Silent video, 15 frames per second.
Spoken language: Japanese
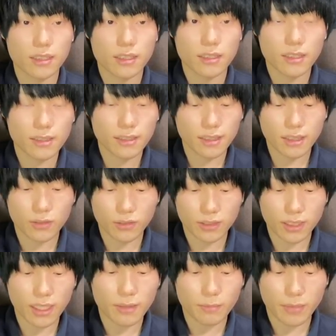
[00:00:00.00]
で次6
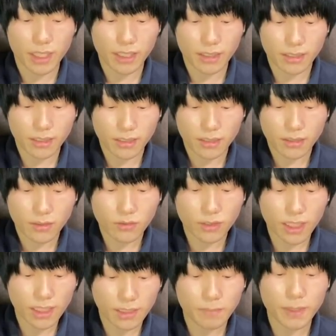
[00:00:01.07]
ターン目、ここ
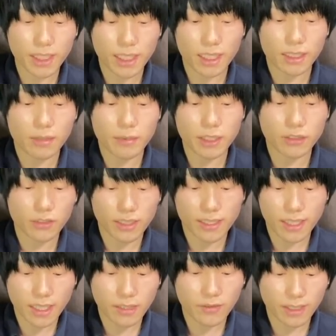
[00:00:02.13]
で SP が溜まるので
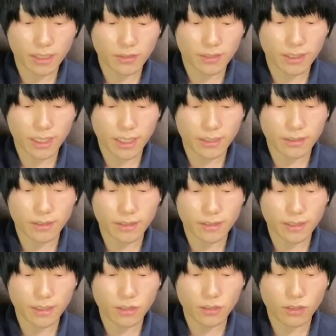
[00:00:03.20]
全員技を使えるんです
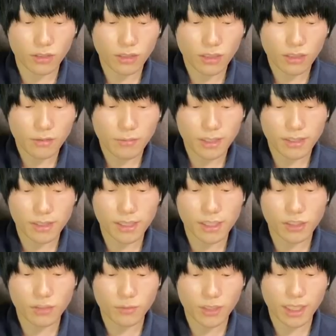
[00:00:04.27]
けど、まず維
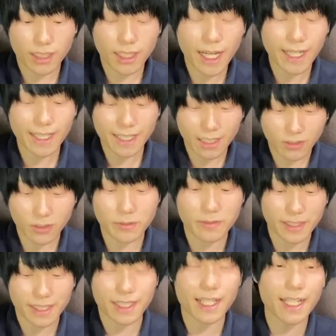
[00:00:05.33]
持をもらってライラが転び
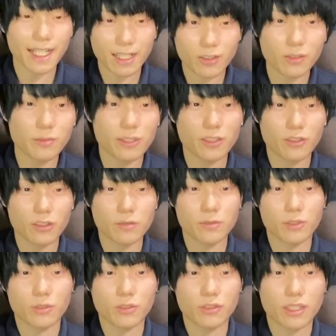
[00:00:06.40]
ます。ライラ転ぶの
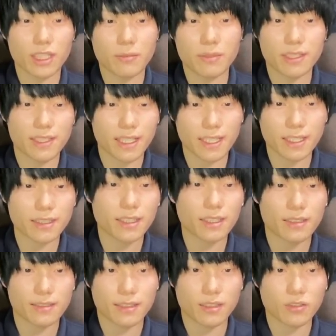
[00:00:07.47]
このタイミング最悪なん
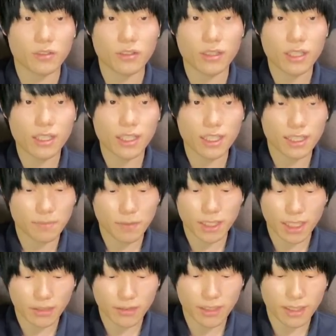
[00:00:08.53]
ですけど SP が
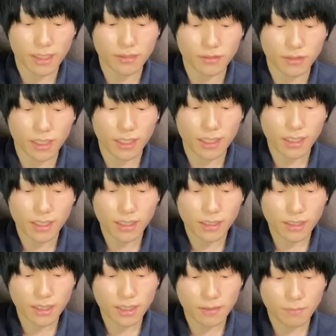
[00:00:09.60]
溢れちゃうので、で
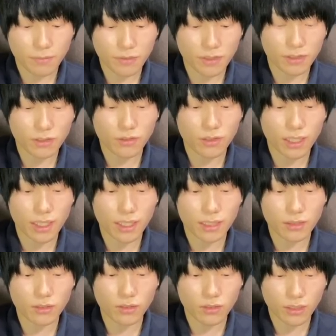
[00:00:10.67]
疾風ソーライガ
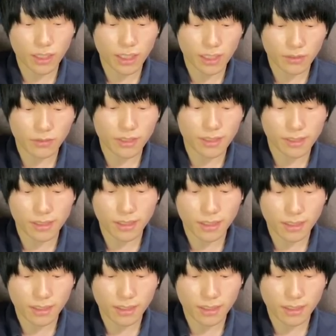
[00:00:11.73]
とエリオンですね。